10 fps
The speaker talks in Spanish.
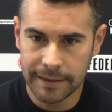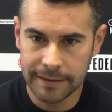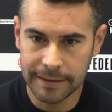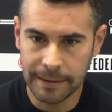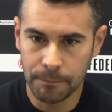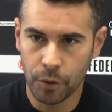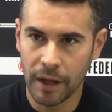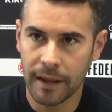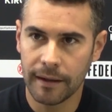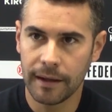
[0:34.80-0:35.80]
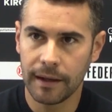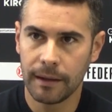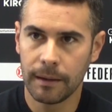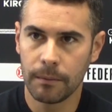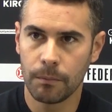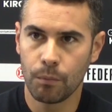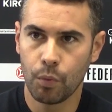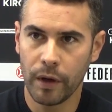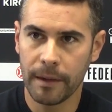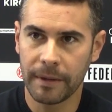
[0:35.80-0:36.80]
de temporada
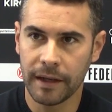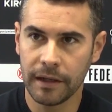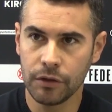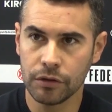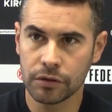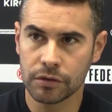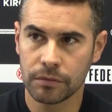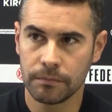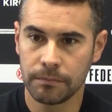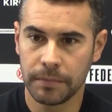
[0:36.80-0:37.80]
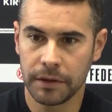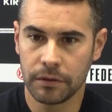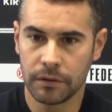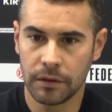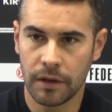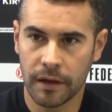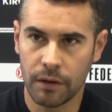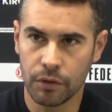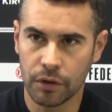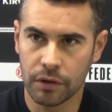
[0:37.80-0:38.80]
buena para ellos, pero el
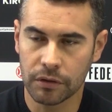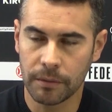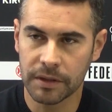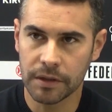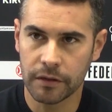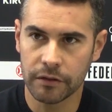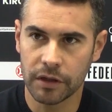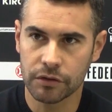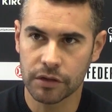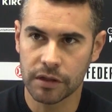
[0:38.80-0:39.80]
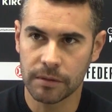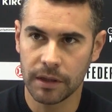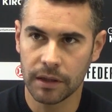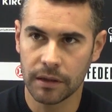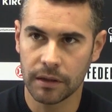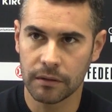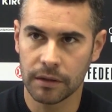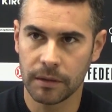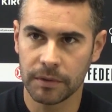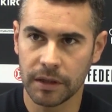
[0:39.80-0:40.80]
Real Unión creo que también está haciendo las cosas bien, creo
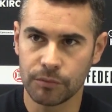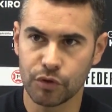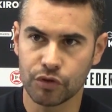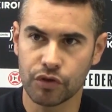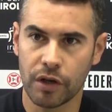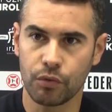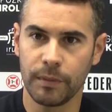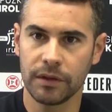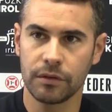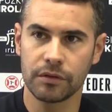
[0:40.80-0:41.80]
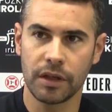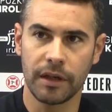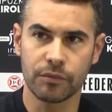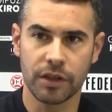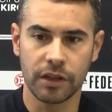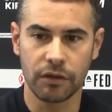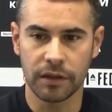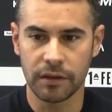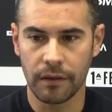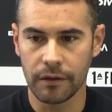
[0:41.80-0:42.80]
que también tenemos nuestros argumentos e iremos allí con la
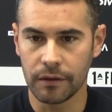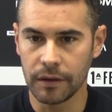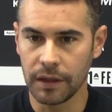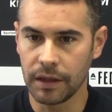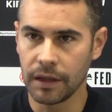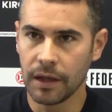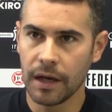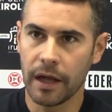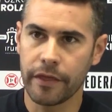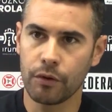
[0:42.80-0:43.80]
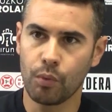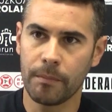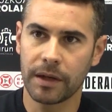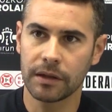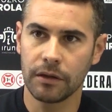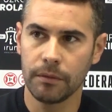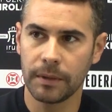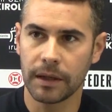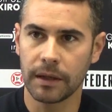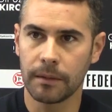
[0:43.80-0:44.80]
intención de hacer un buen partido
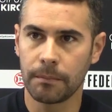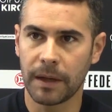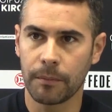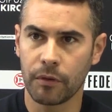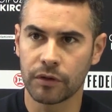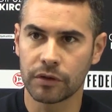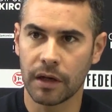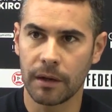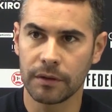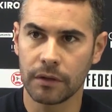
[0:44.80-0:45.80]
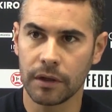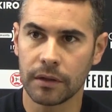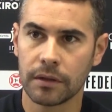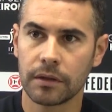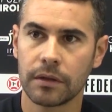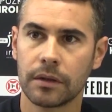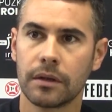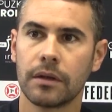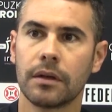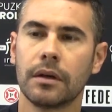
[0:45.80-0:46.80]
para, para poder mostrar la victoria. Un
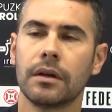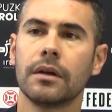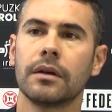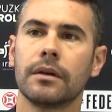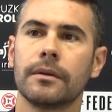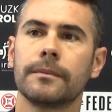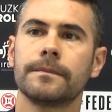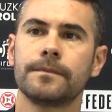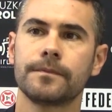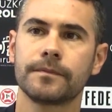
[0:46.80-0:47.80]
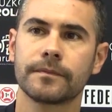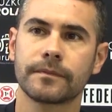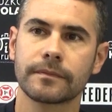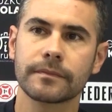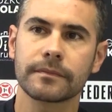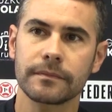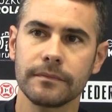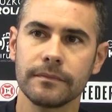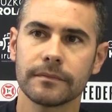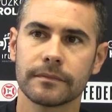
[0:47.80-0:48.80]
recién descendido que además tú conoces bien, estuviste
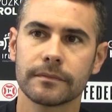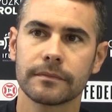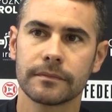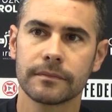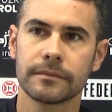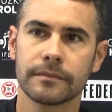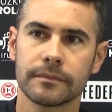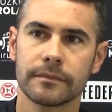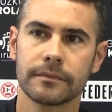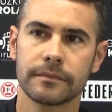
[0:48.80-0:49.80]
en el Club Deportivo Lugo